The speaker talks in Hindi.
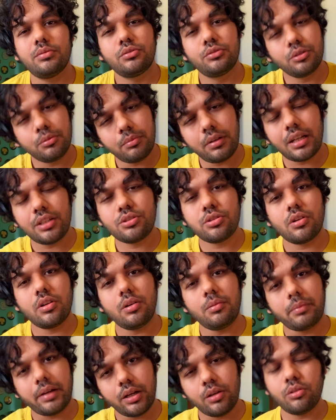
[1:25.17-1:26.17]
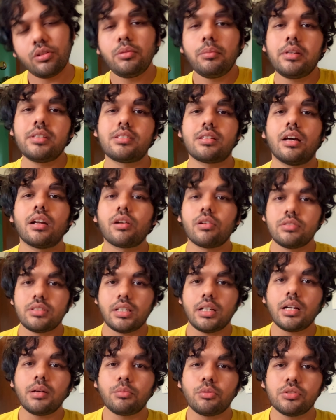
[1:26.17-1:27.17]
तुम ना छोड़ो मैं खुद मिस कर रहा हूँ
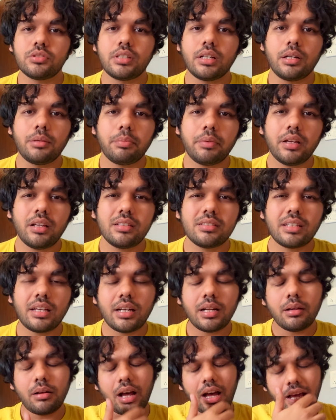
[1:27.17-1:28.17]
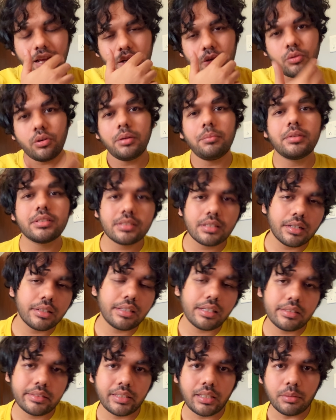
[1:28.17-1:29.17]
जैनब को सेट पे जैनब हर कोई मिस करता
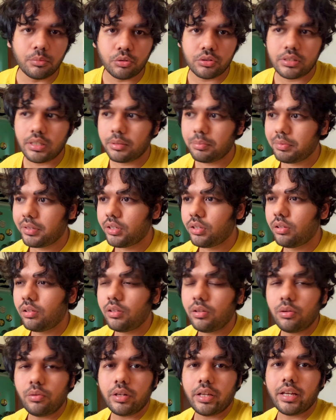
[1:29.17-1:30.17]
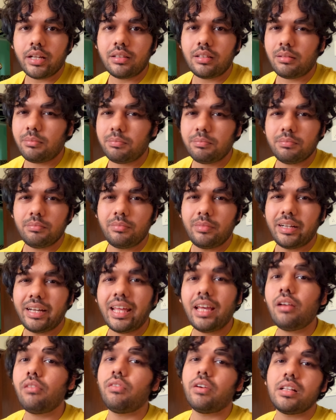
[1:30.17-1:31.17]
है जैनब को सेट पे क्योंकि उन्हें एकदम
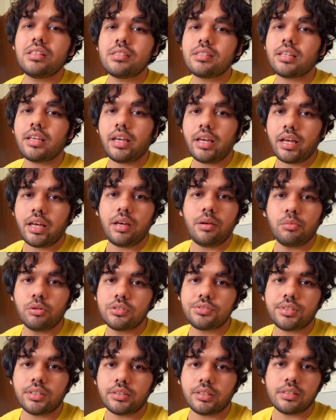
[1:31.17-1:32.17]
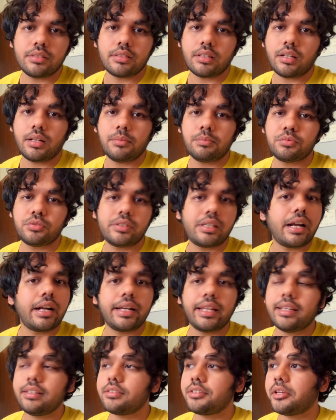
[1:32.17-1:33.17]
डे वन से है बोल सकते हैं जैनब
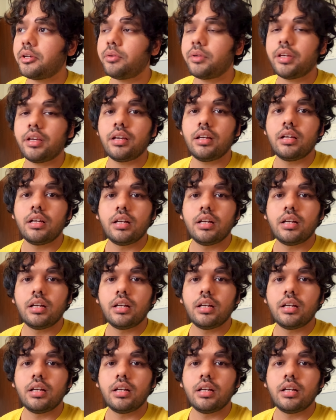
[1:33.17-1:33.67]
स्टार्टिंग से उन्हें